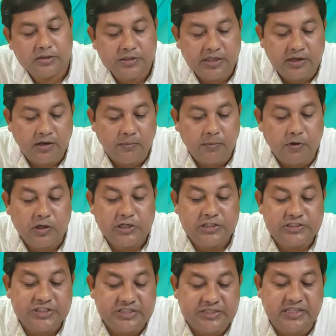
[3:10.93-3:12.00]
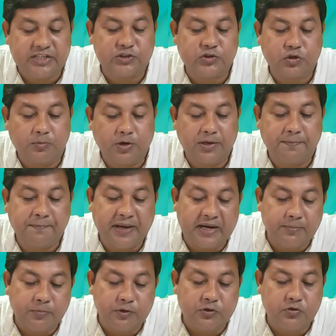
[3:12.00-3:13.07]
তিন নম্বর শীতের সময়
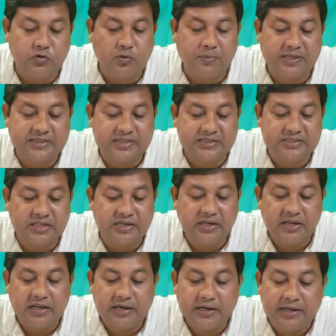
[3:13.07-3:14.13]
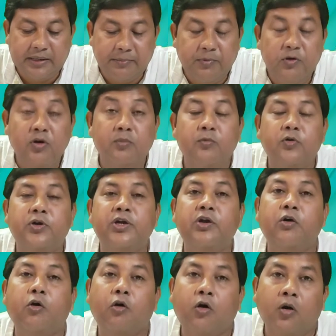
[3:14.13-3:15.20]
পার্বত্য বাতাসের নিম্নমুখী
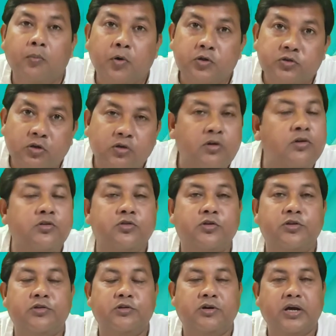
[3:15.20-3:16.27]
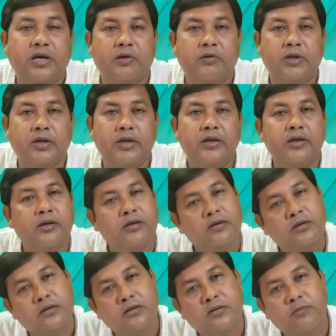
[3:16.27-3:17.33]
অবতরণজনিত কারণে
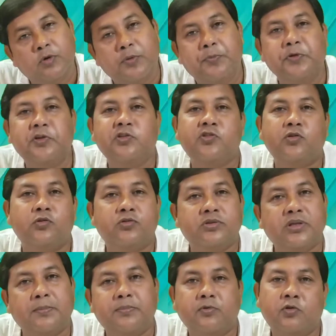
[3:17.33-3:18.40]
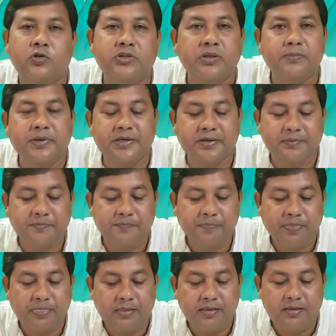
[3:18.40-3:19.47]
বৈপরীত্য উত্তাপ ঘটতে পারে
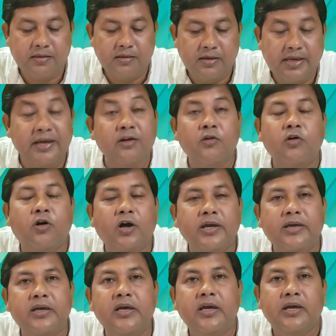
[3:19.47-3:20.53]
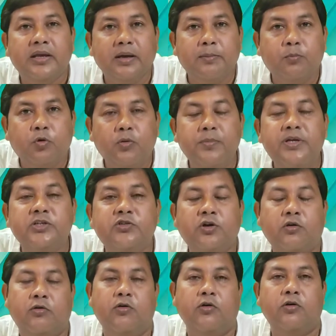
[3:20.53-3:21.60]
এগুলো হয় কি না ভূমি
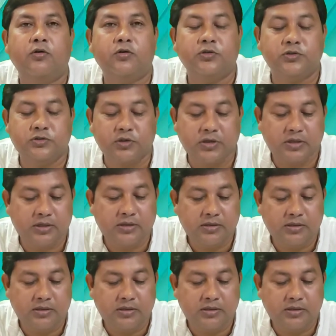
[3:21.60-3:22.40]
সংলগ্ন অঞ্চলে